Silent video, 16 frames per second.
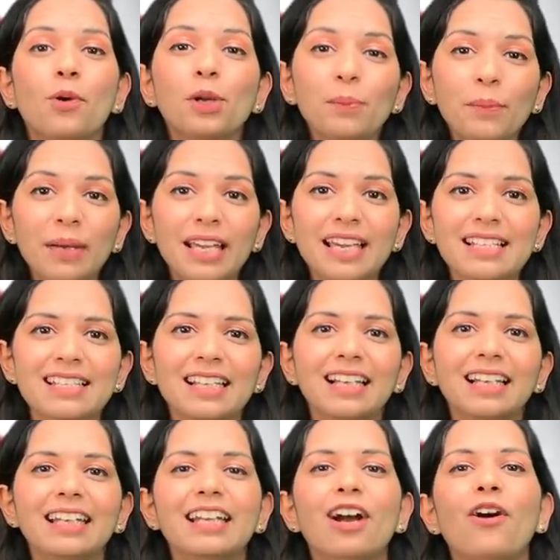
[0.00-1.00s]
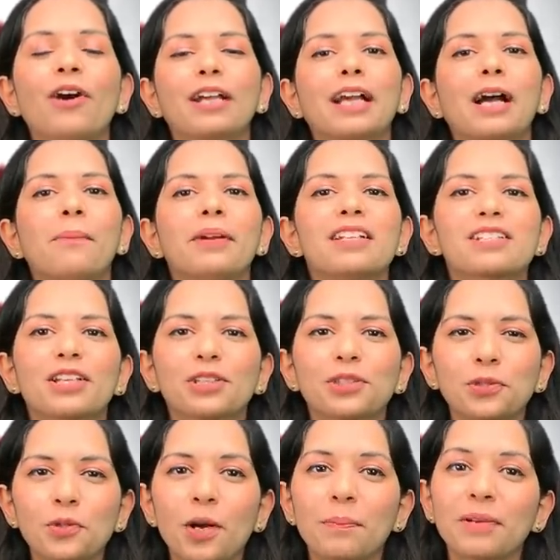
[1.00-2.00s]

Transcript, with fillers: पोल में हिस्सा लिया और कमेंट्स के थ्रू